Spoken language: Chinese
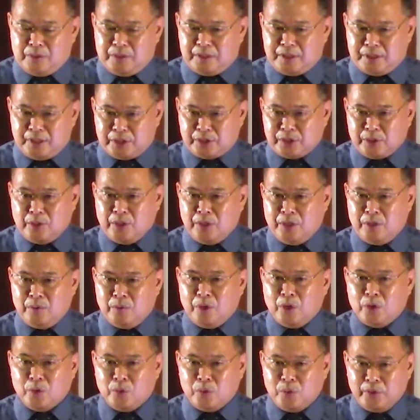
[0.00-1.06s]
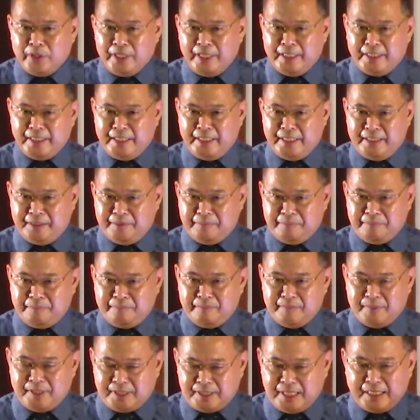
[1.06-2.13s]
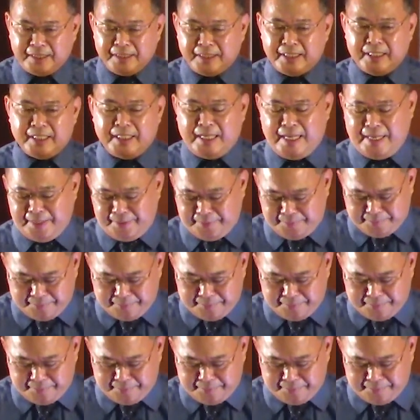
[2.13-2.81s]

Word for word: 这时候，我呼吁你站起来，